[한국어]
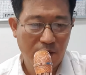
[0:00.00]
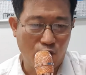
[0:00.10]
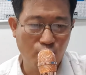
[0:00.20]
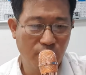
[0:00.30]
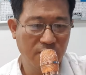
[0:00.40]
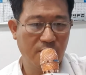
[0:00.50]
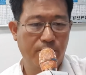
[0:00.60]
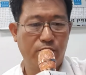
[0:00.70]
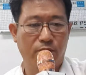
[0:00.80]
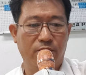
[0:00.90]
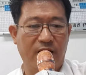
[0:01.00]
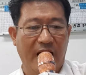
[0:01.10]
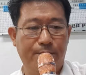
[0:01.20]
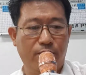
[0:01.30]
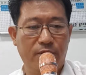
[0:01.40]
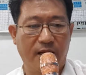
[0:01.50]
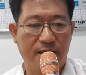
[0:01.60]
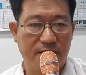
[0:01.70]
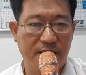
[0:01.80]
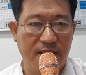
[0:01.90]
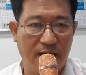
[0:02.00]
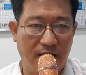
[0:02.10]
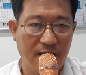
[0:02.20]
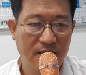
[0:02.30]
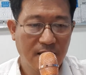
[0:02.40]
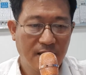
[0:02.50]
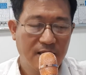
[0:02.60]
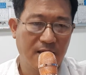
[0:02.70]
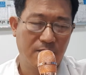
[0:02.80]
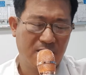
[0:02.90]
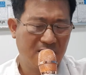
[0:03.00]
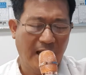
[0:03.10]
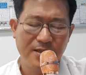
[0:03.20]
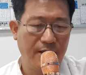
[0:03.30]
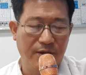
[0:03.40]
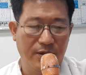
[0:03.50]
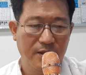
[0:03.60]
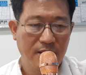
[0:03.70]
공무원들은 보통 갑으로 살았으니까 그냥 따져요.